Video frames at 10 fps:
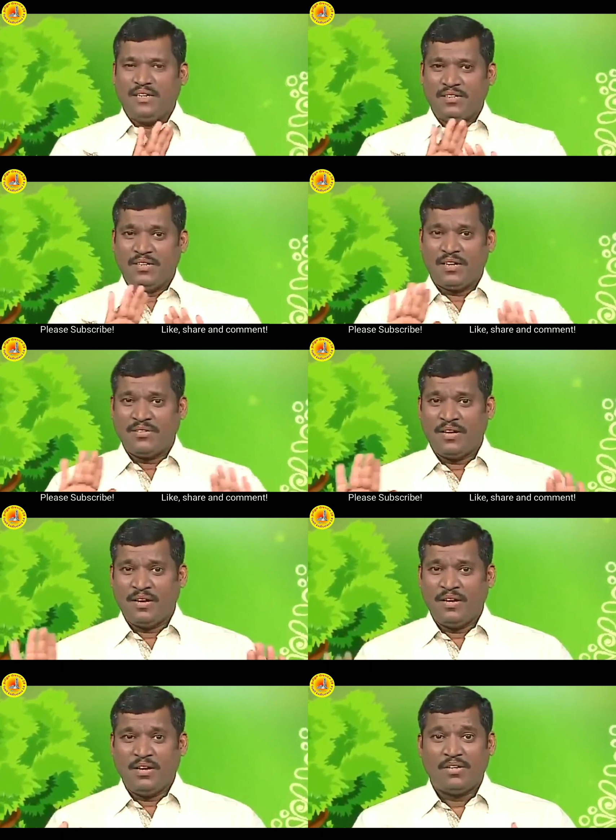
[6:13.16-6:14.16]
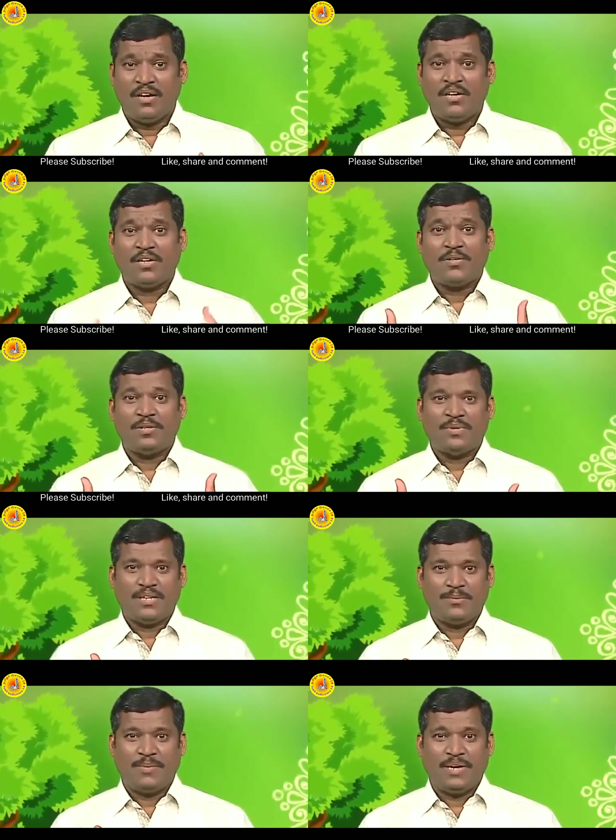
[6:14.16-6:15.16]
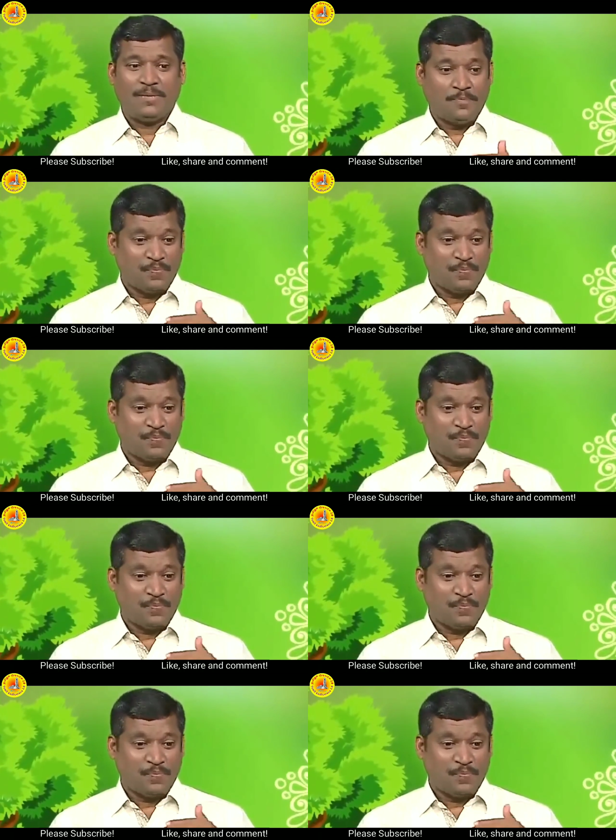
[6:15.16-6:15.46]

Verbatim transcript: எதிரிடந்தால் நான் ஆரோக்கியமாக இருப்பேன்